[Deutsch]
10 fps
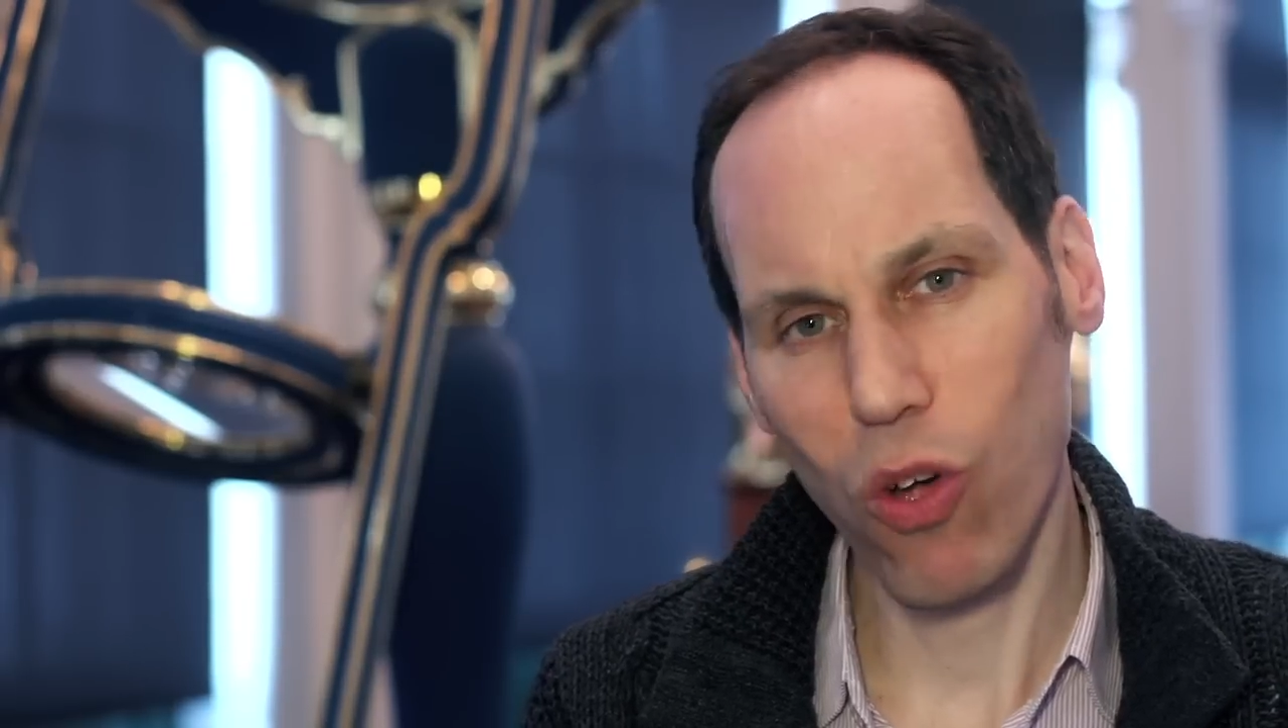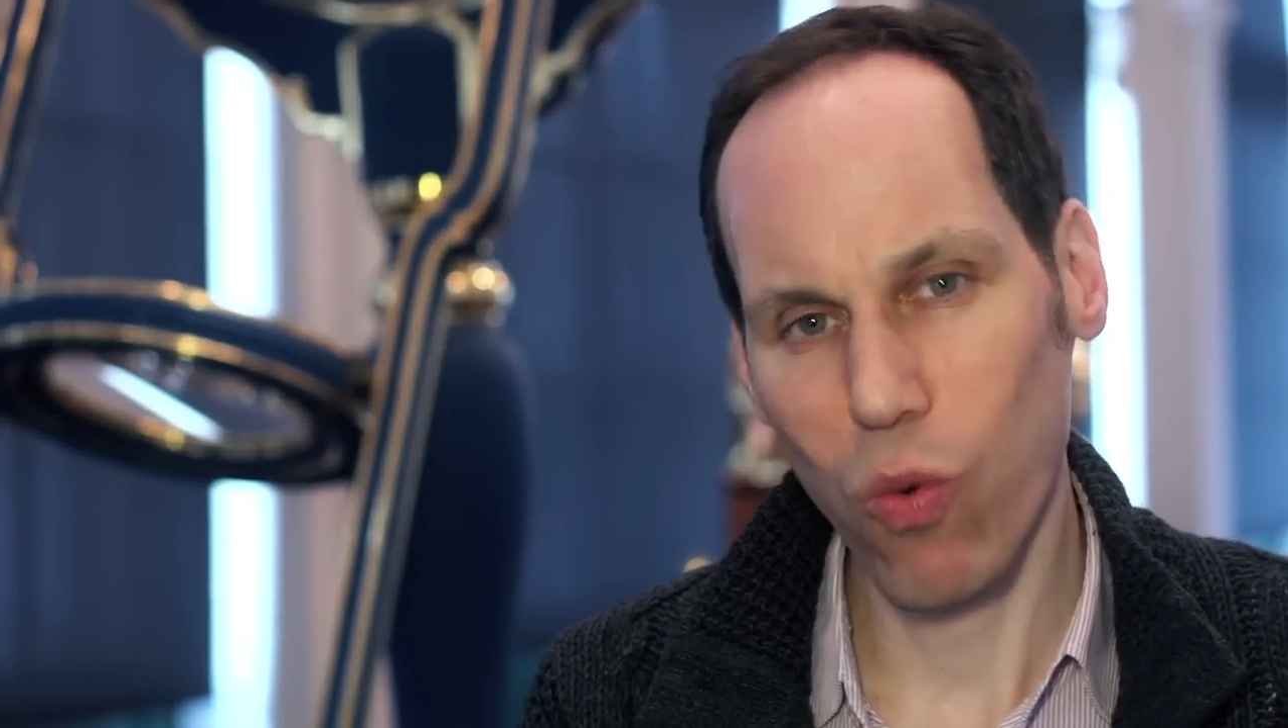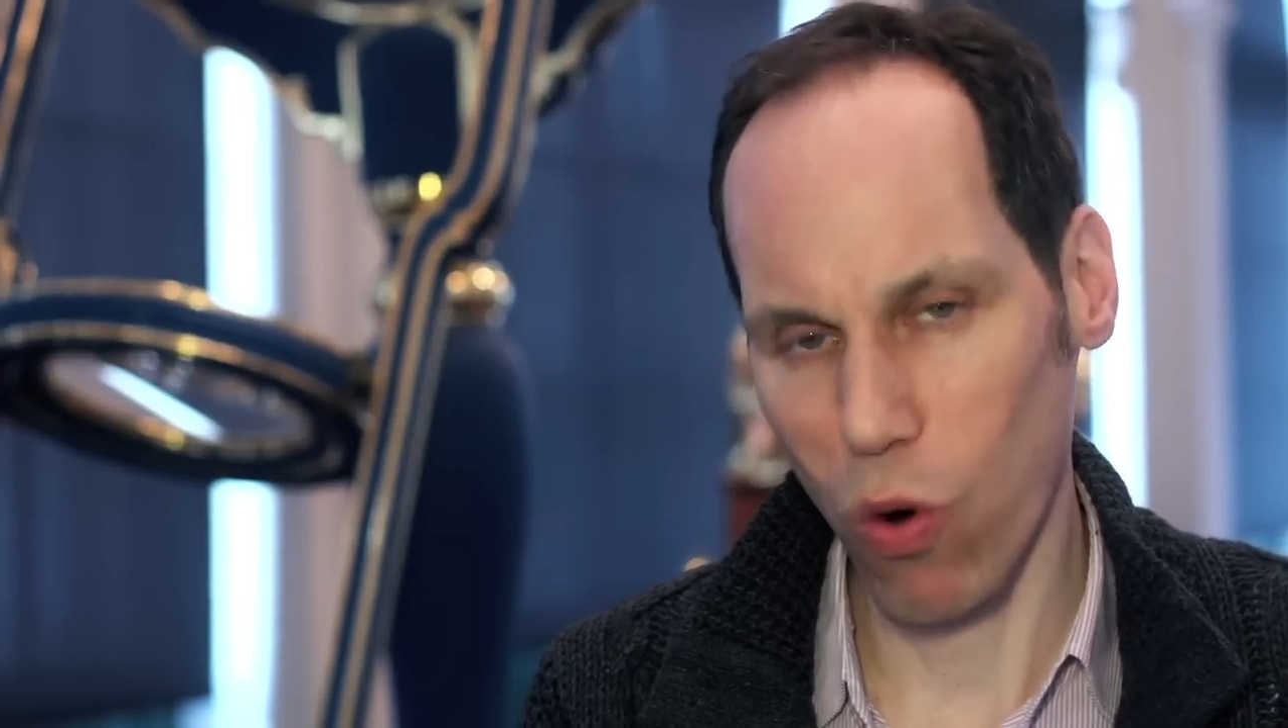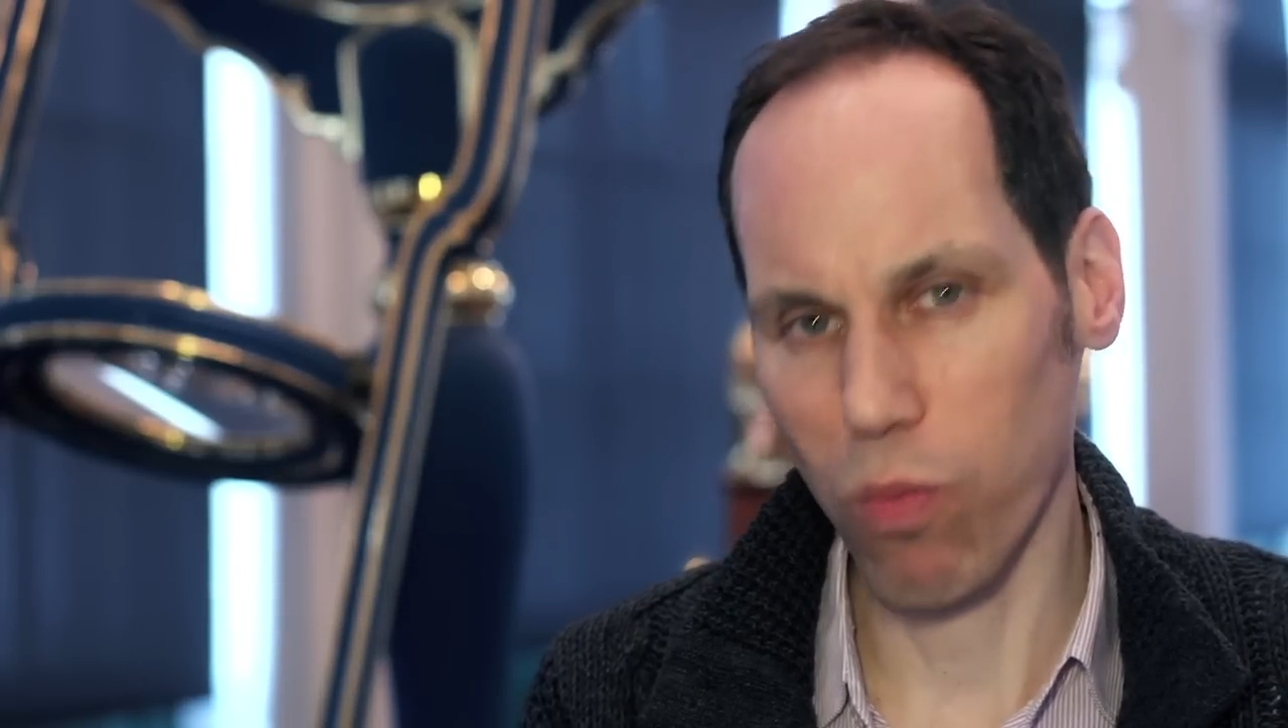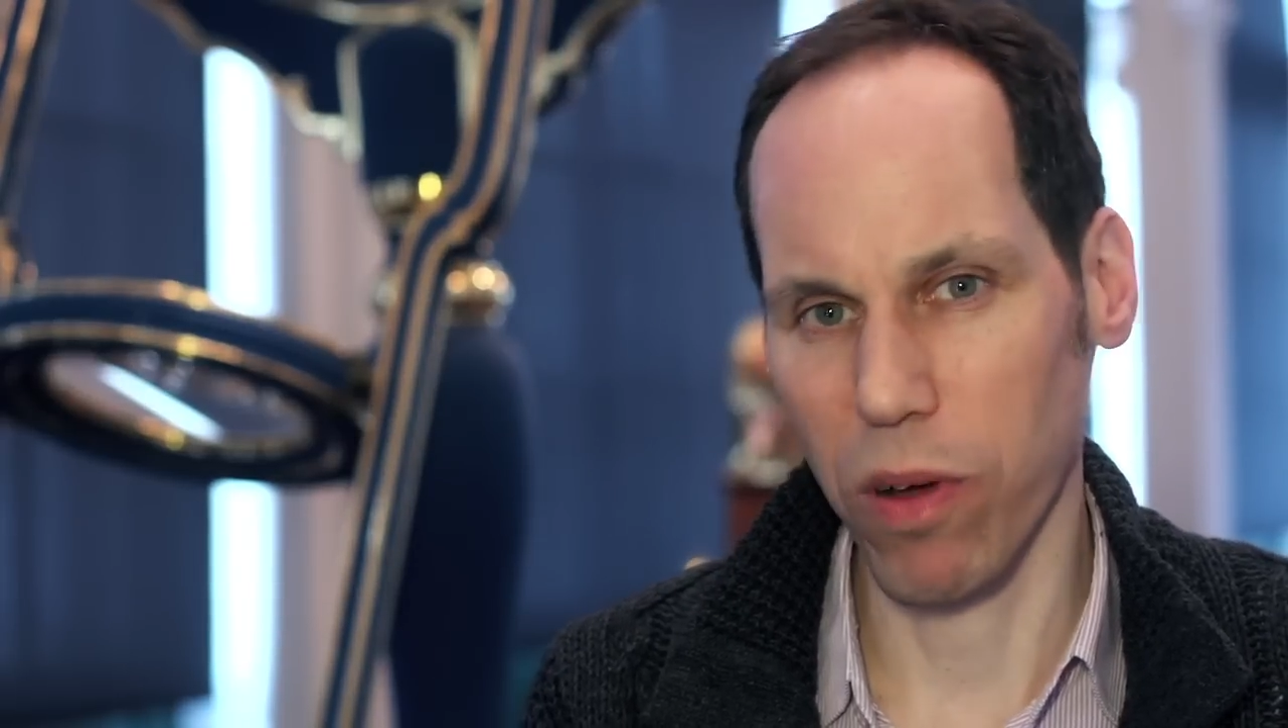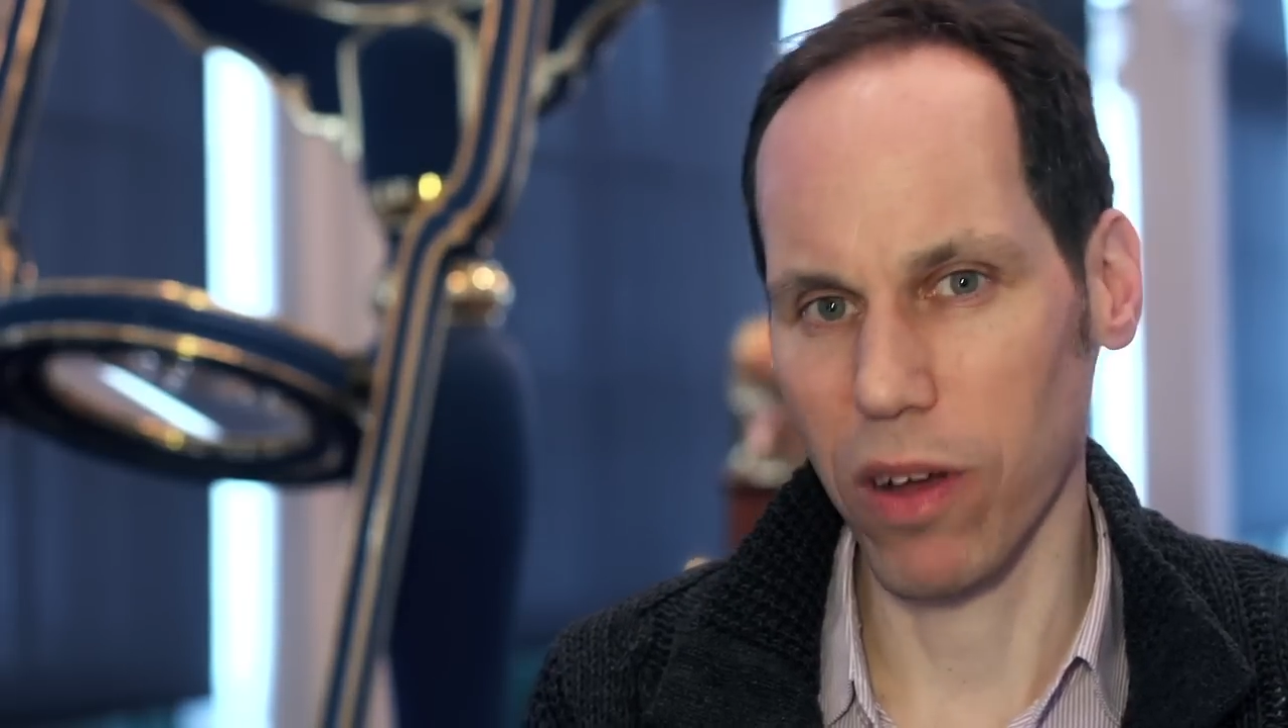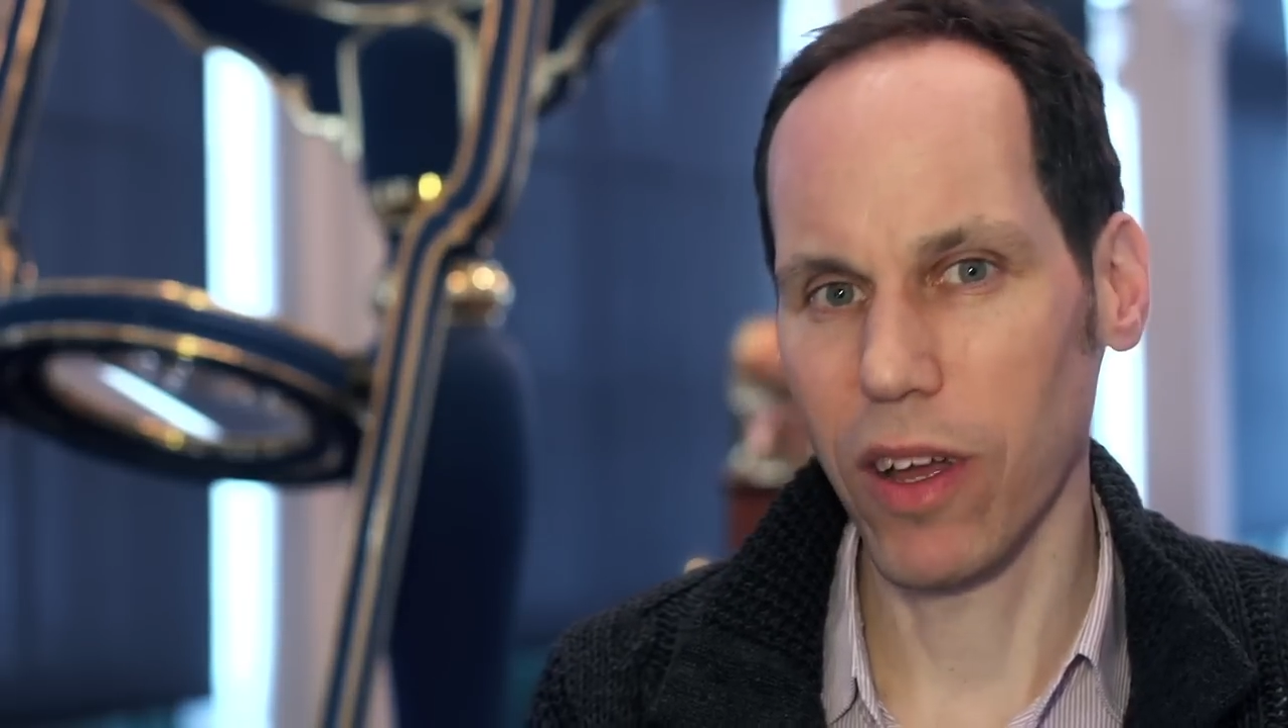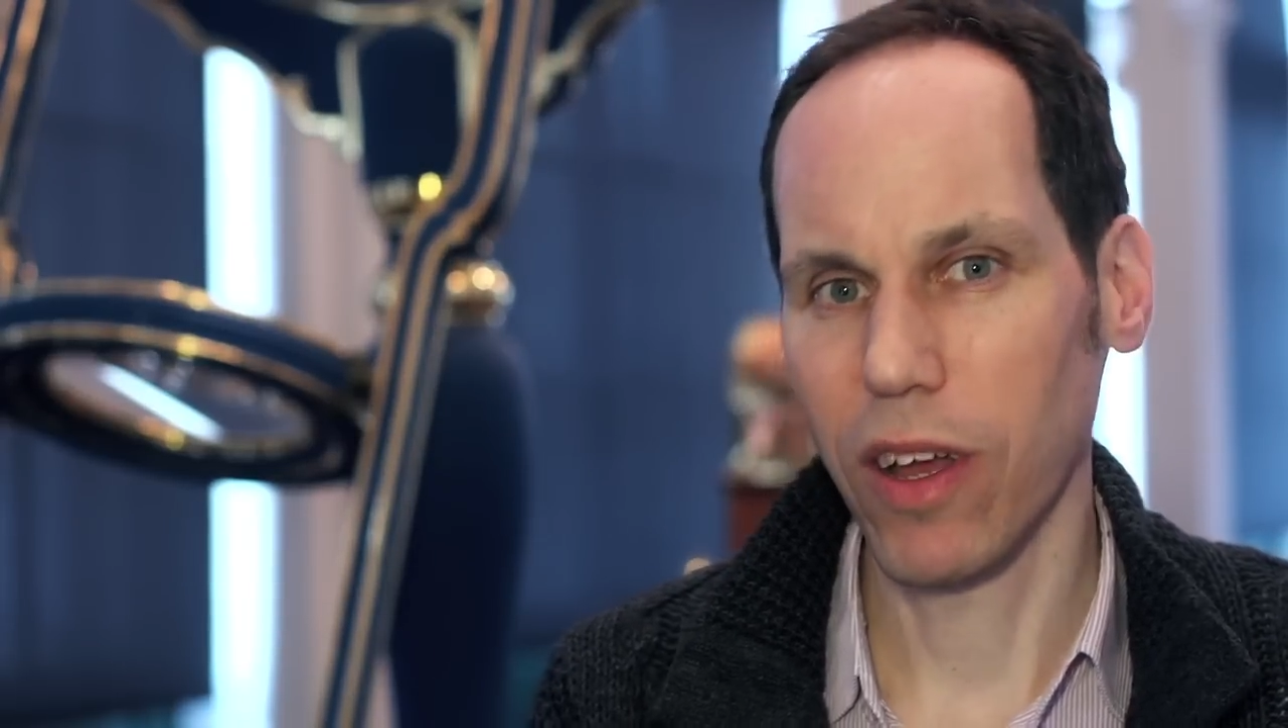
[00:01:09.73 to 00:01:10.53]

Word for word: Europa.